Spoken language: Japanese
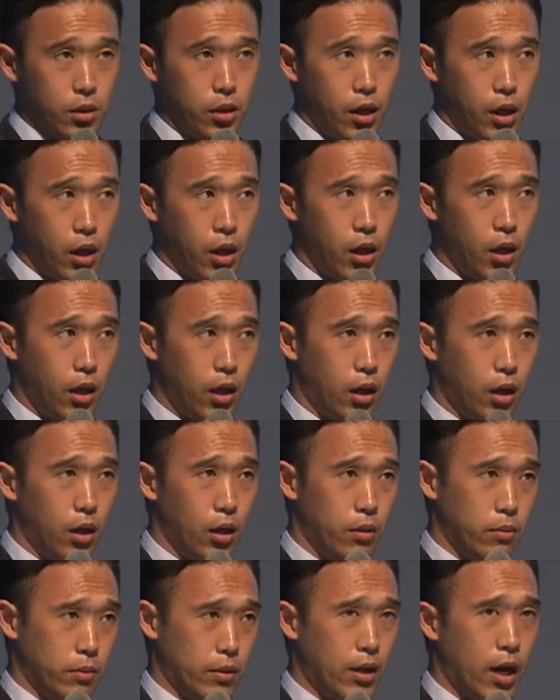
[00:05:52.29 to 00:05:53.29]

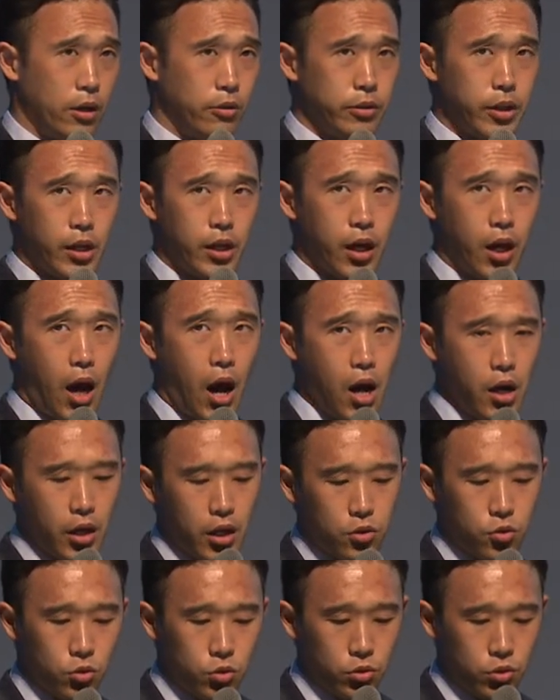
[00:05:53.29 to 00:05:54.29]
学年から
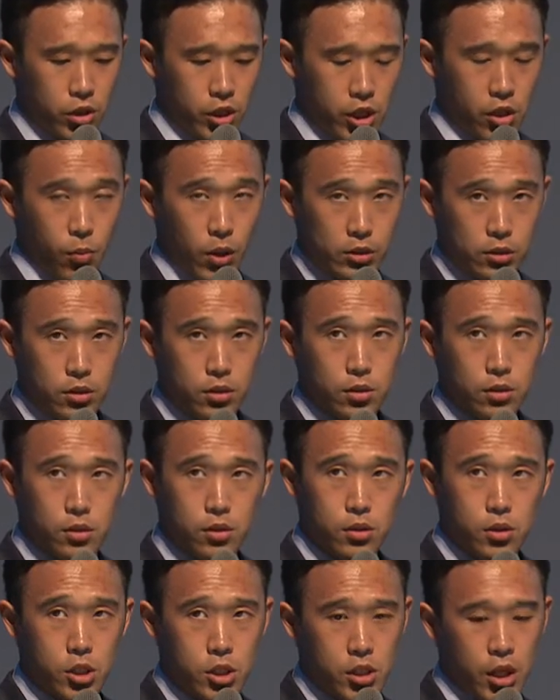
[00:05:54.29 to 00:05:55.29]
アンケートを取っていきます
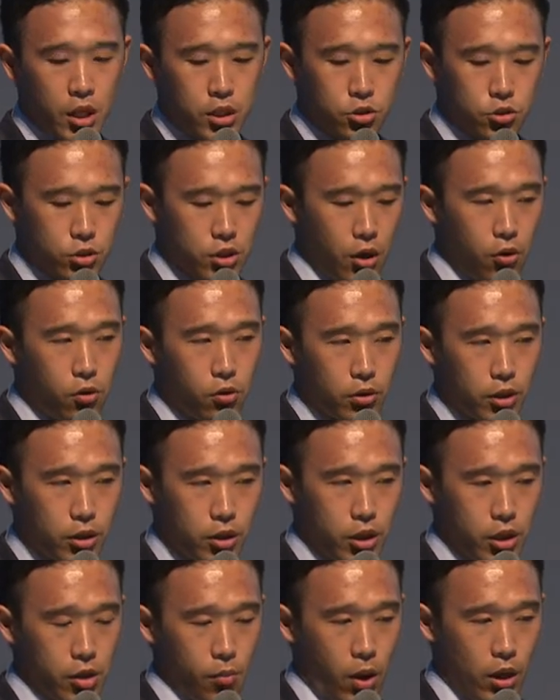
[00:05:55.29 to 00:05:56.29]
実態調査を行っ
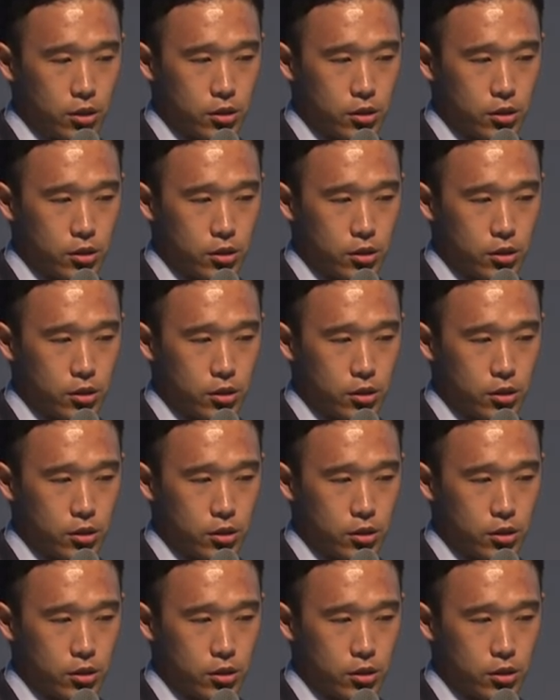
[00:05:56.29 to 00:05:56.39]
ていきま